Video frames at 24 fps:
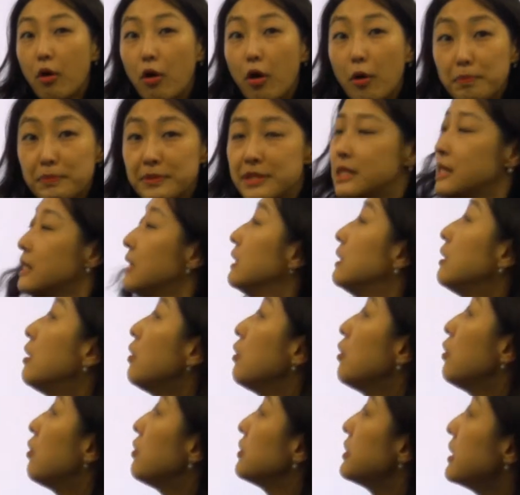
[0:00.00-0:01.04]
껍질
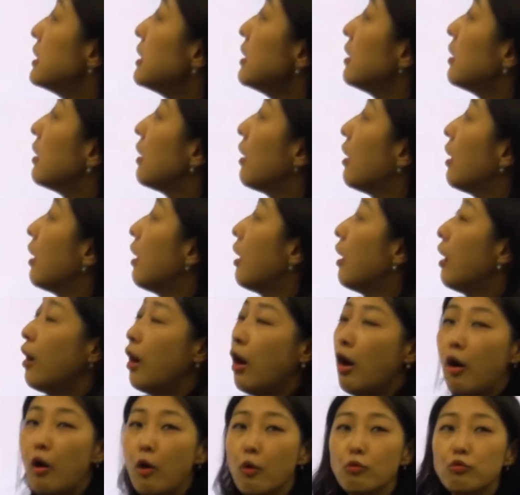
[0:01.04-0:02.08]
이런 것이
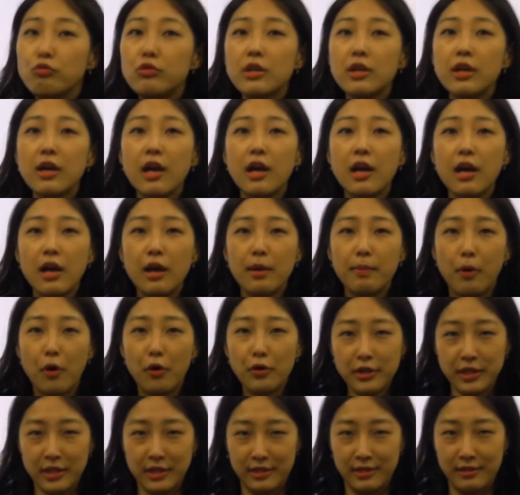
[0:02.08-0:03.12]
어 우리가
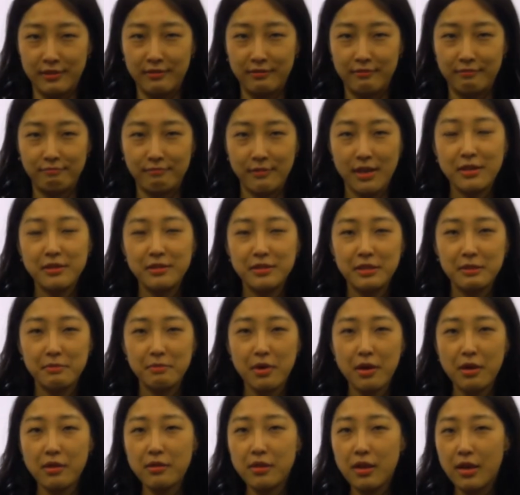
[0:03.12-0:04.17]
버린 예를
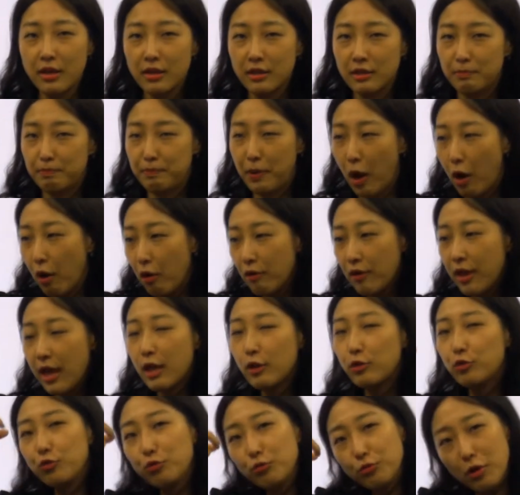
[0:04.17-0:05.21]
들면 그
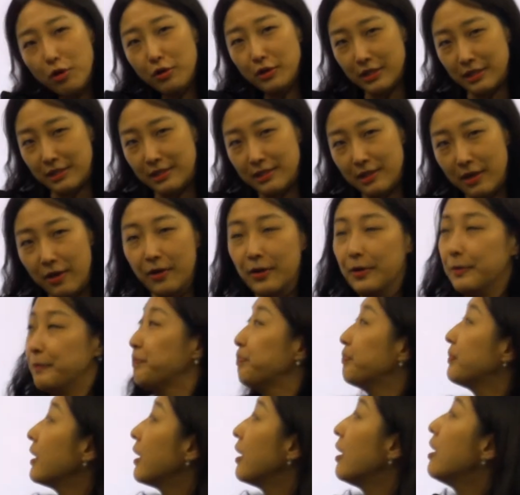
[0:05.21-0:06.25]
병의 뚜껑 있죠
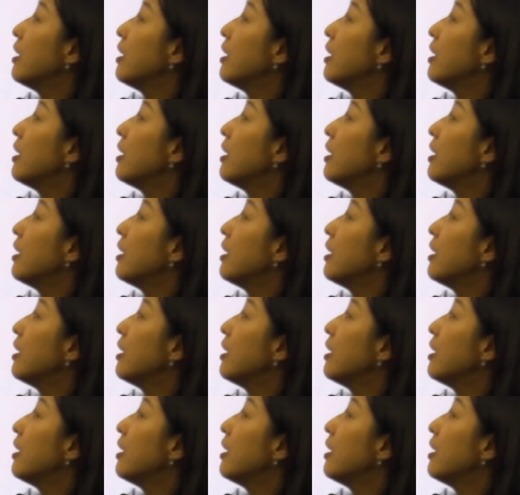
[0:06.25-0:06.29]
음,